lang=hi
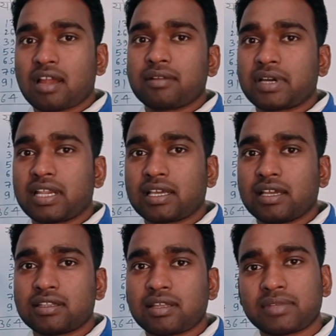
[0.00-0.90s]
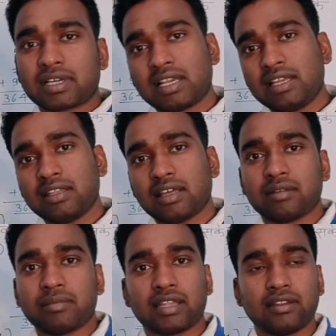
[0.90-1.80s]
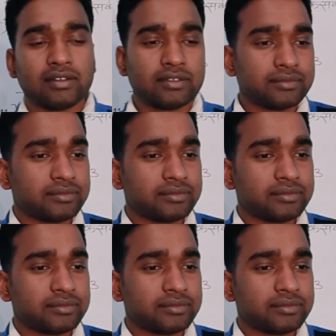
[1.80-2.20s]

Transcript: सॉल्व करेंगे तब तक के लिए धन्यवाद